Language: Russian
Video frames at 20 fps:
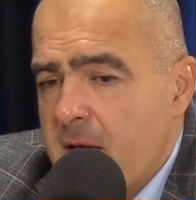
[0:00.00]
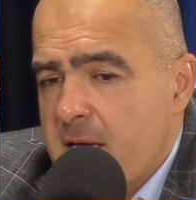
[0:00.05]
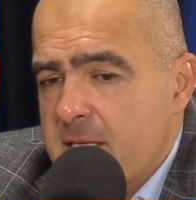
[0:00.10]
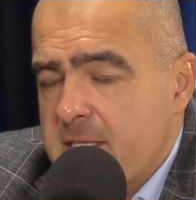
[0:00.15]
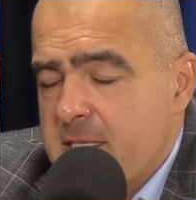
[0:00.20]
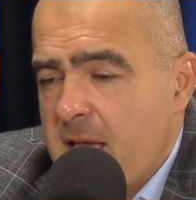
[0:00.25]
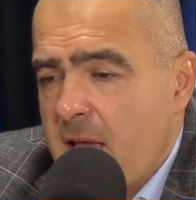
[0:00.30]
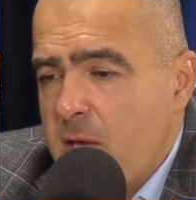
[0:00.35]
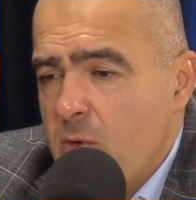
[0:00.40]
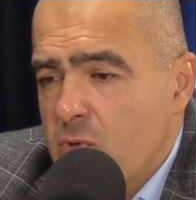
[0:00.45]

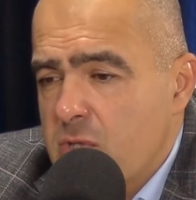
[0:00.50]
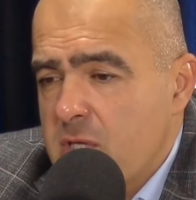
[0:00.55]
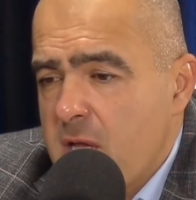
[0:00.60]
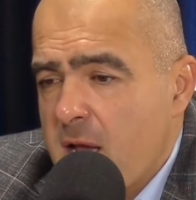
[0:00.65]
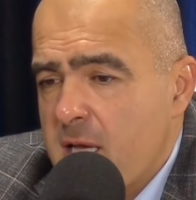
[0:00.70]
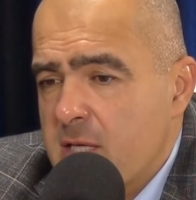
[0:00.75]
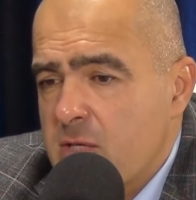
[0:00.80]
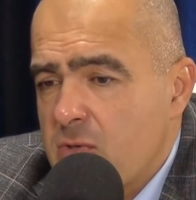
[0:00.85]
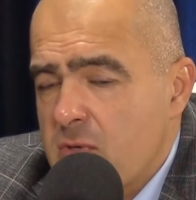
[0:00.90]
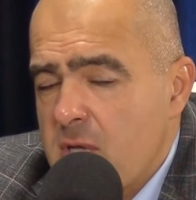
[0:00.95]

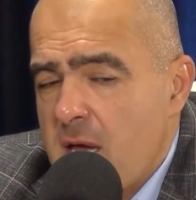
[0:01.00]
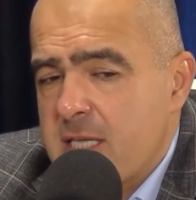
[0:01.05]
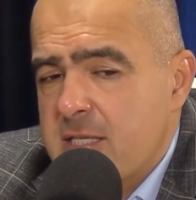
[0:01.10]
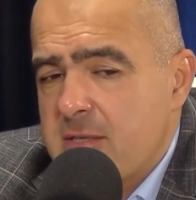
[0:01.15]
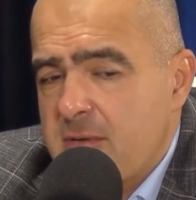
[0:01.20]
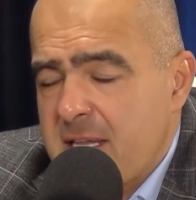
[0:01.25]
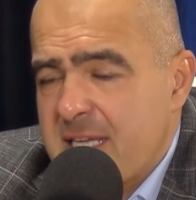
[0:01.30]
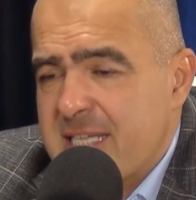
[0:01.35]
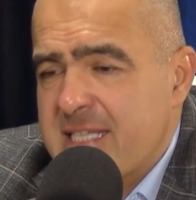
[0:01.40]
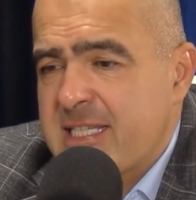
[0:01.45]
Союзное
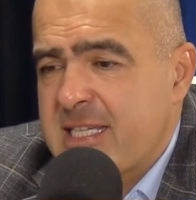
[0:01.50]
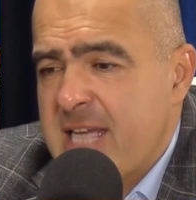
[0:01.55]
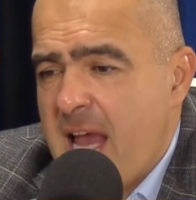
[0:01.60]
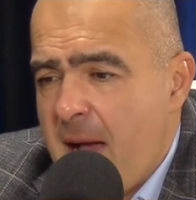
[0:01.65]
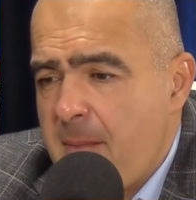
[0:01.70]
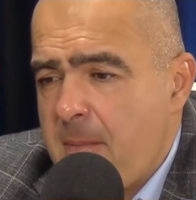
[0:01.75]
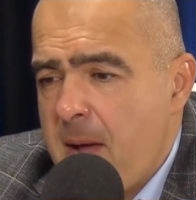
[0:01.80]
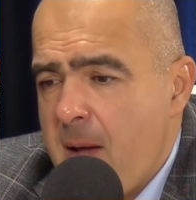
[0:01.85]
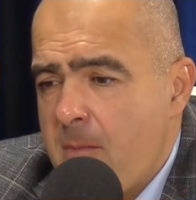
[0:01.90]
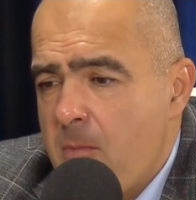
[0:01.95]
государство – это
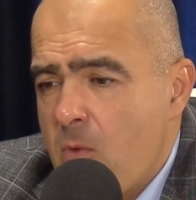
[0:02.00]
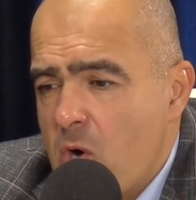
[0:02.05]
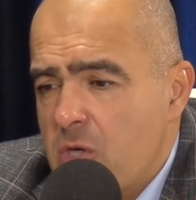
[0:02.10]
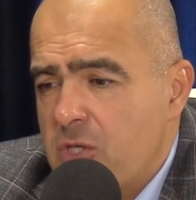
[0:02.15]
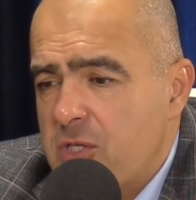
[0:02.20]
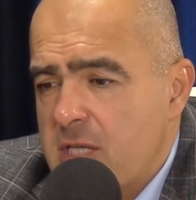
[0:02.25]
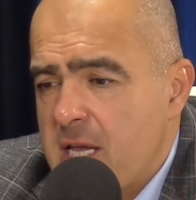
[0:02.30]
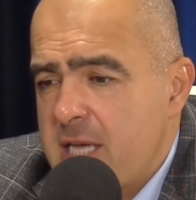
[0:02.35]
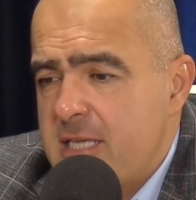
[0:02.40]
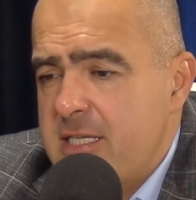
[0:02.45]
самая
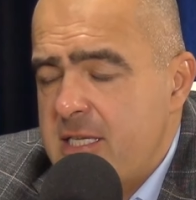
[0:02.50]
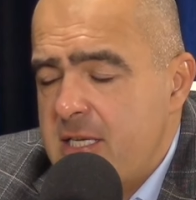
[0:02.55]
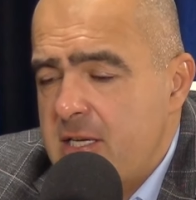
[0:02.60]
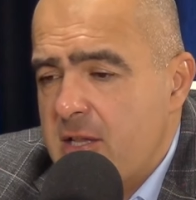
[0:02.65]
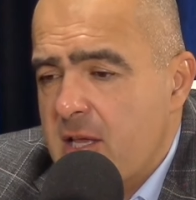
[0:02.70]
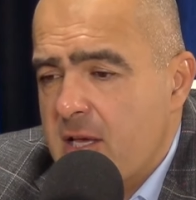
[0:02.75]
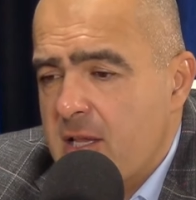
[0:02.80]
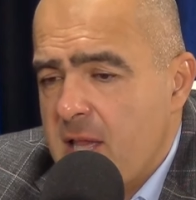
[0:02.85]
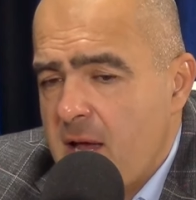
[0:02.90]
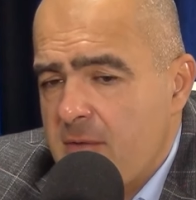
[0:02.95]
мощная
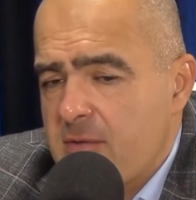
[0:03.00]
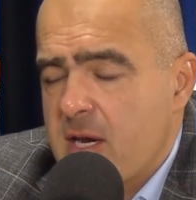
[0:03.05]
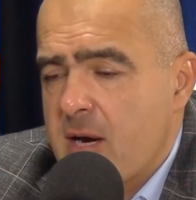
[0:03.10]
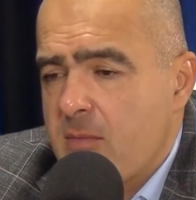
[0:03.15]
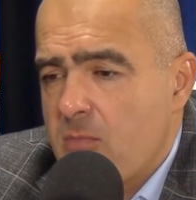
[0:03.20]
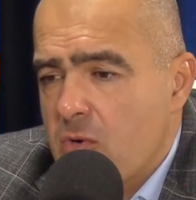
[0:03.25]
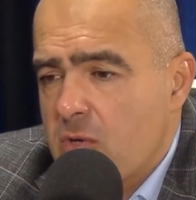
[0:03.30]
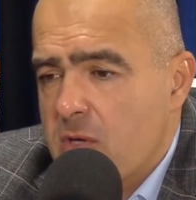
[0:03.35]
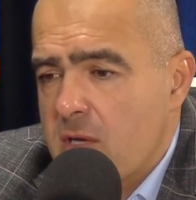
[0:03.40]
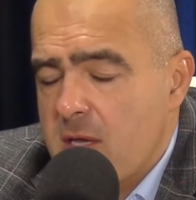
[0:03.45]
сила. Главное
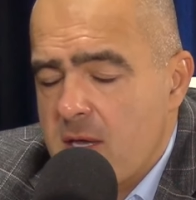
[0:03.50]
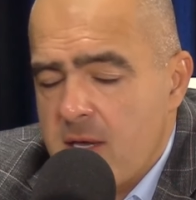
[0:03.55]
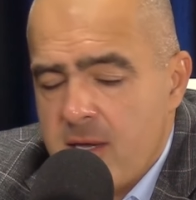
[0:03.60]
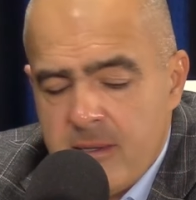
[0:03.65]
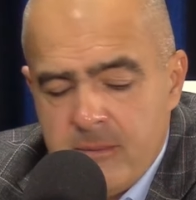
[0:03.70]
работать.